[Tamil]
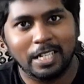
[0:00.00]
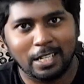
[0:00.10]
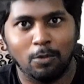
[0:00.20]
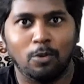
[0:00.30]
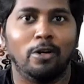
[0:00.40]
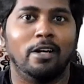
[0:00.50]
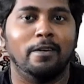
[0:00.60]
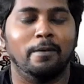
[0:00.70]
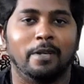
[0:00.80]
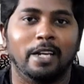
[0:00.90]
வீட்டில்
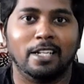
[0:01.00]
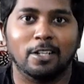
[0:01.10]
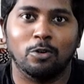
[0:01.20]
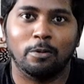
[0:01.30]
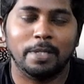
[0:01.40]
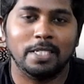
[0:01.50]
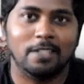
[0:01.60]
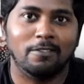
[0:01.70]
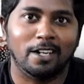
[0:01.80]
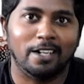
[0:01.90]
ஓனாக எனக்குன்னு ஒரு
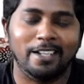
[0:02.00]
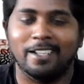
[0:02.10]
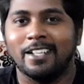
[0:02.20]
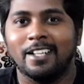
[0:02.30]
பிசி வாங்கினேன்